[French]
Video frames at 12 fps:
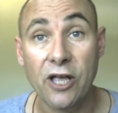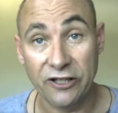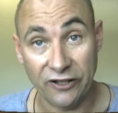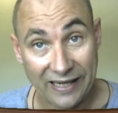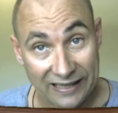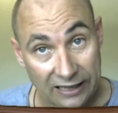
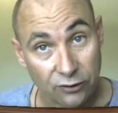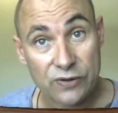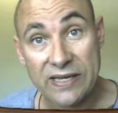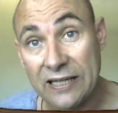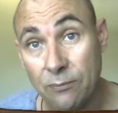Il y en a quelques-uns qui m'ont